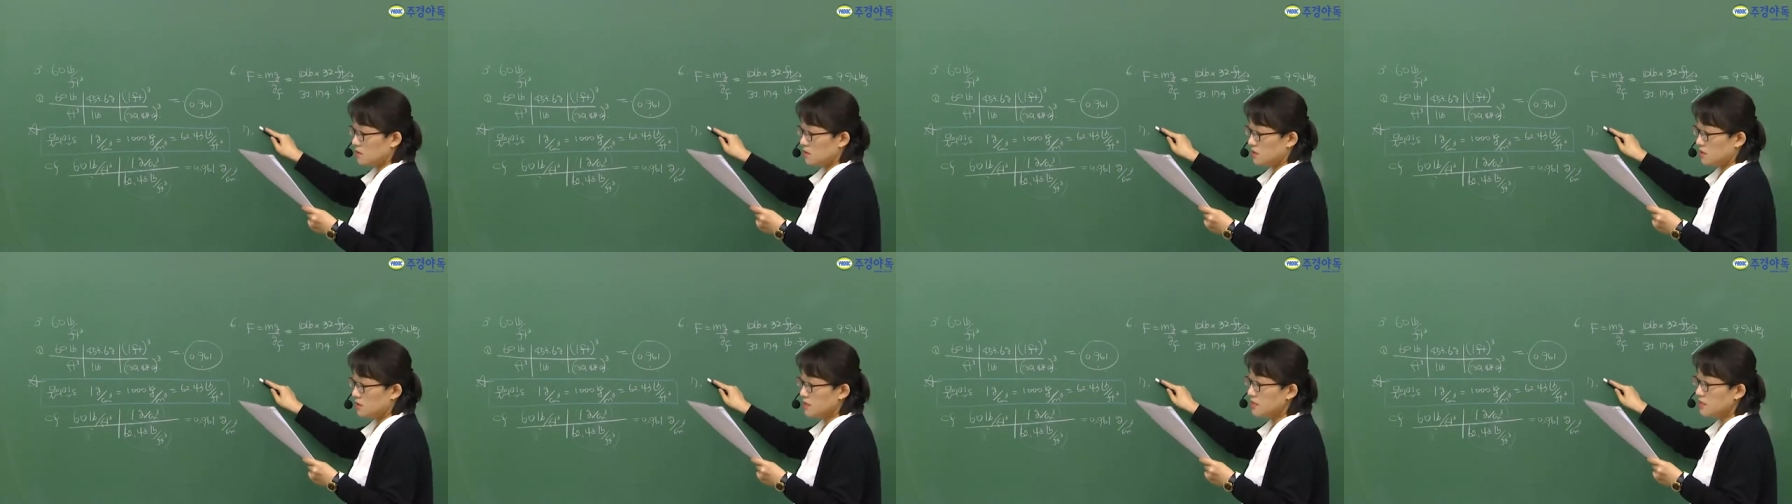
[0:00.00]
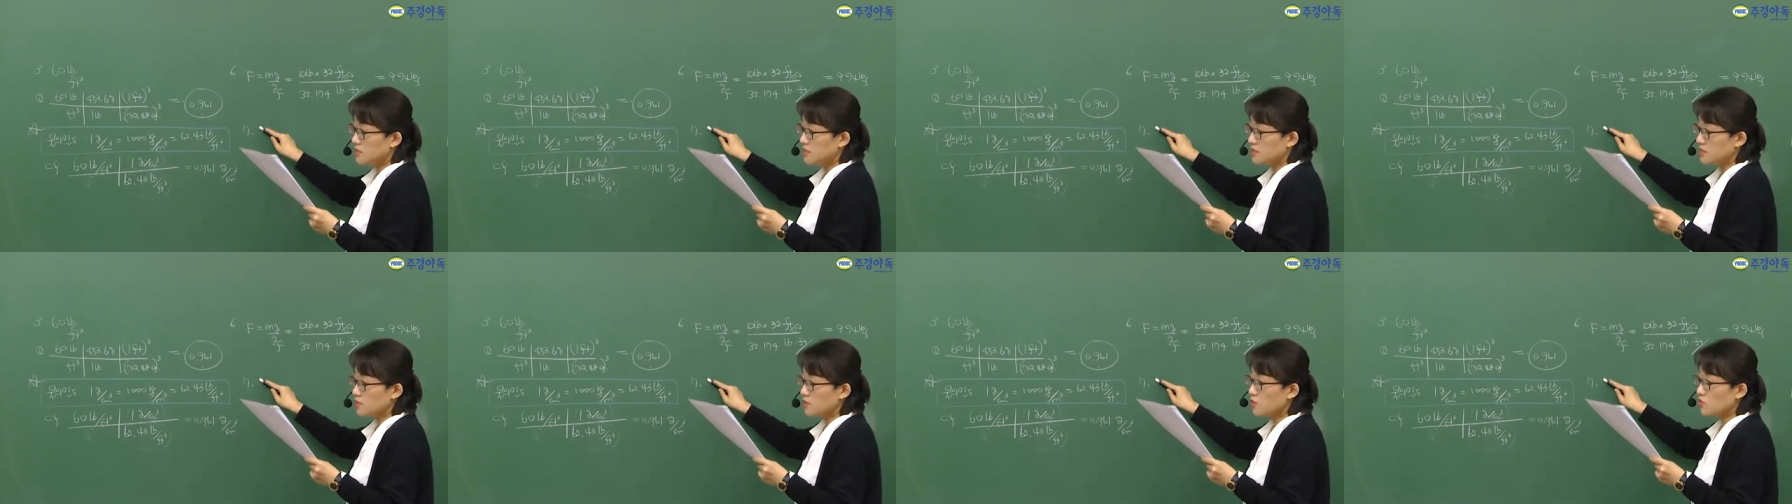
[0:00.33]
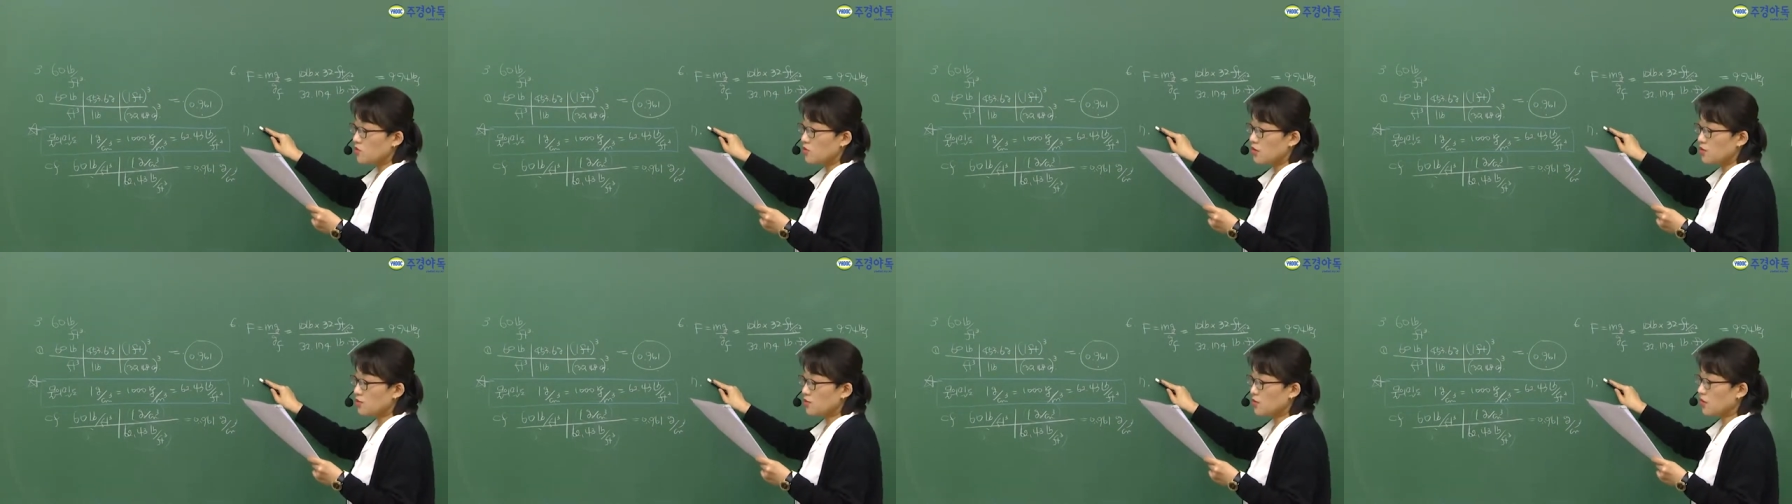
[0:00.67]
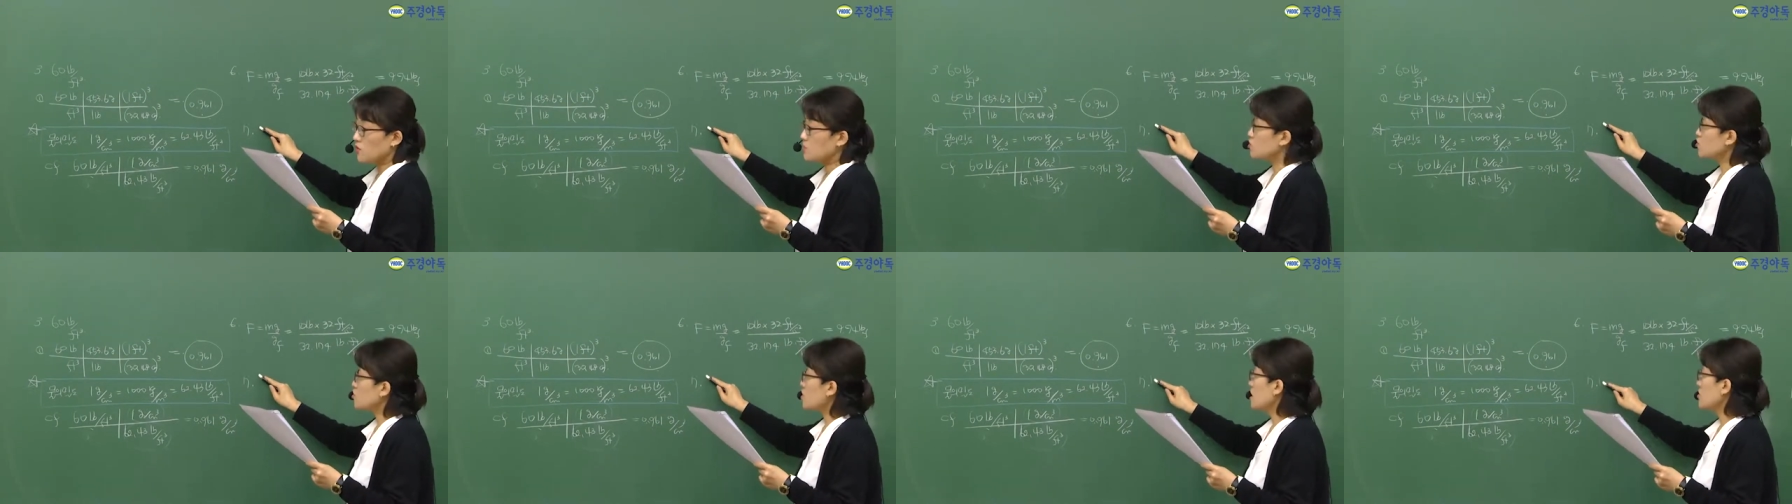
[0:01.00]
1kg이
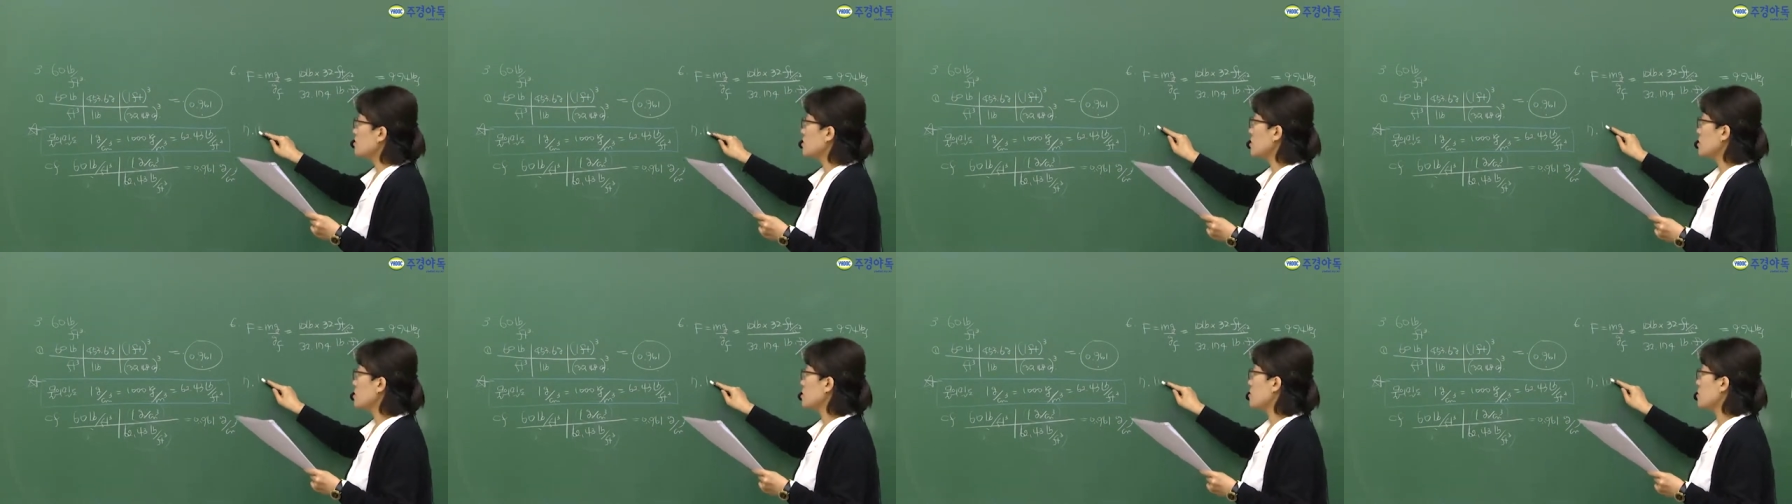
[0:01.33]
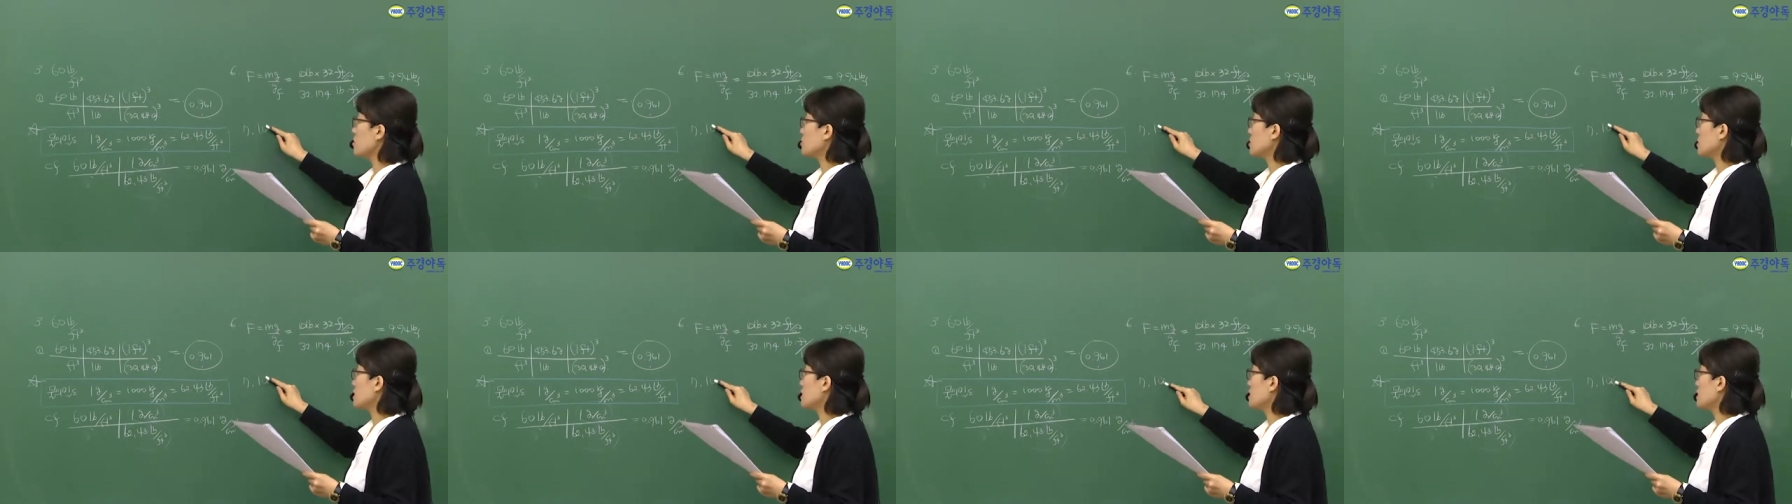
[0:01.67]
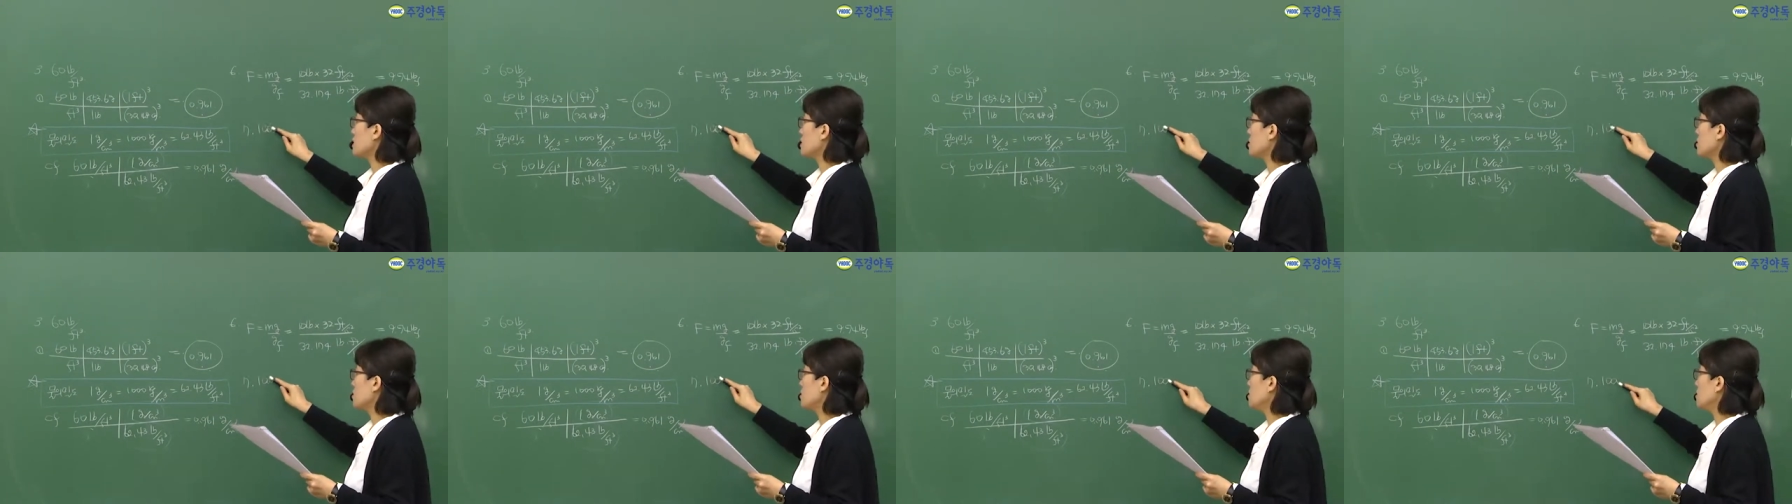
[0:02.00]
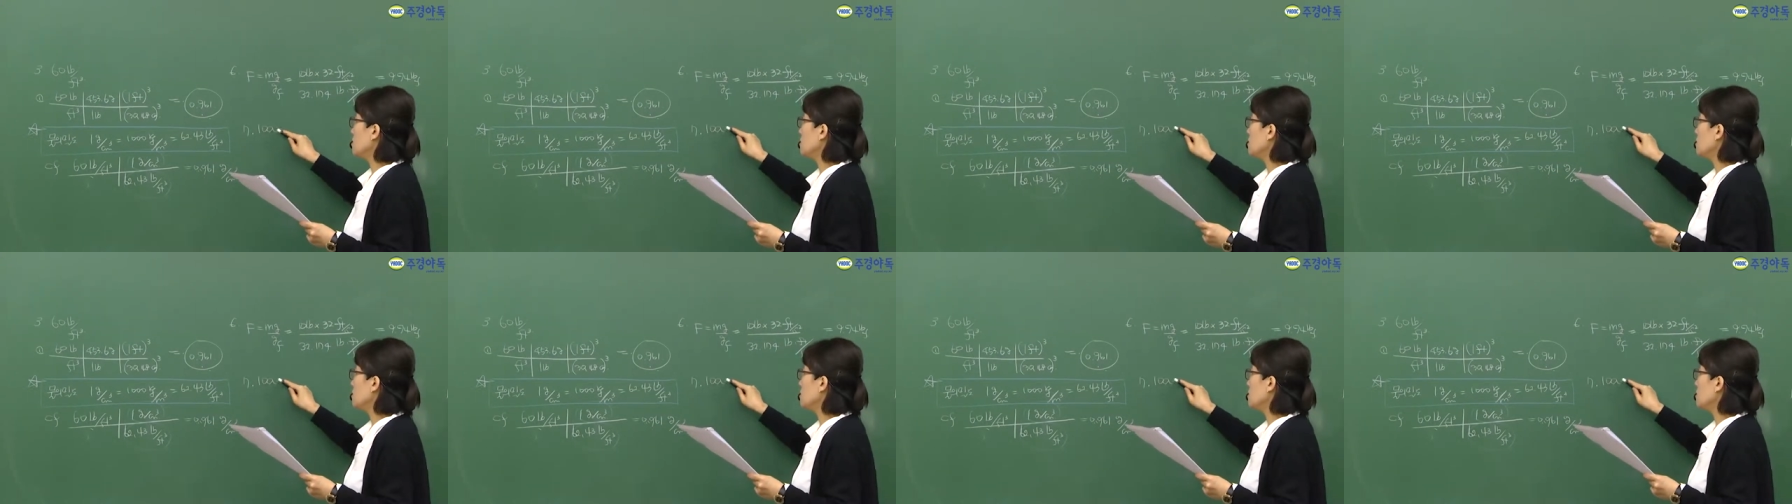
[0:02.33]
연소하면 그럼 어떻게 돼요?